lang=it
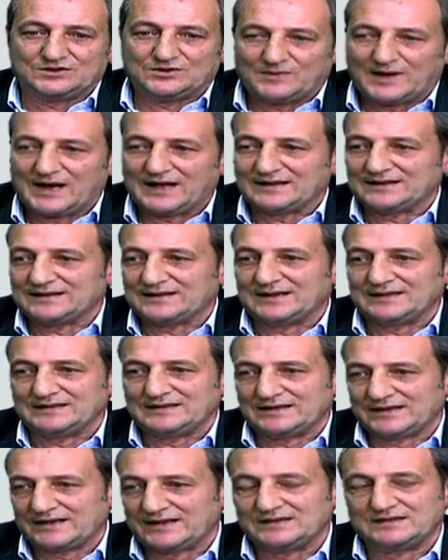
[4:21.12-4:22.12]
domanda
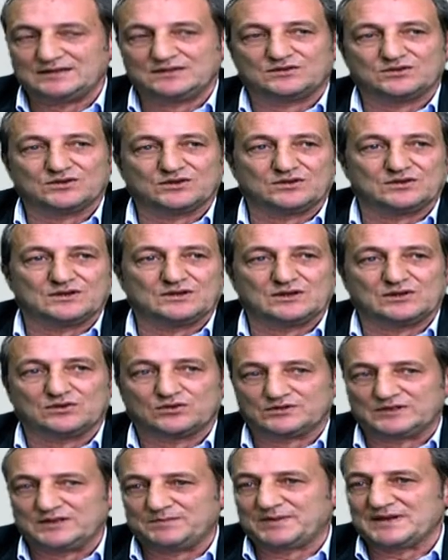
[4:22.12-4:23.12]
di reddito eh,
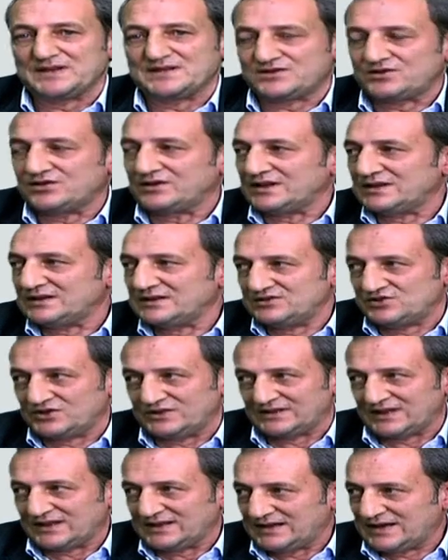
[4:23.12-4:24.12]
o di pensione di
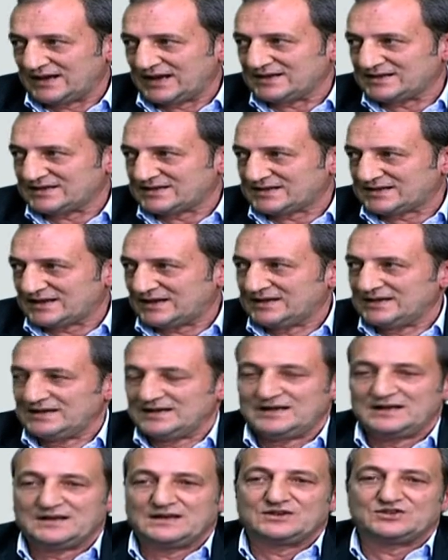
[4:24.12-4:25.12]

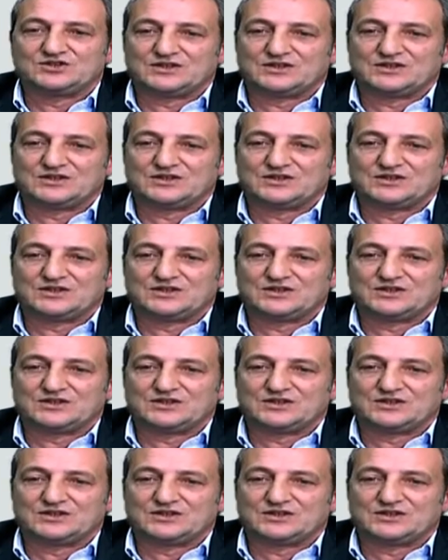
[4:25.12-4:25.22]
cittadinanza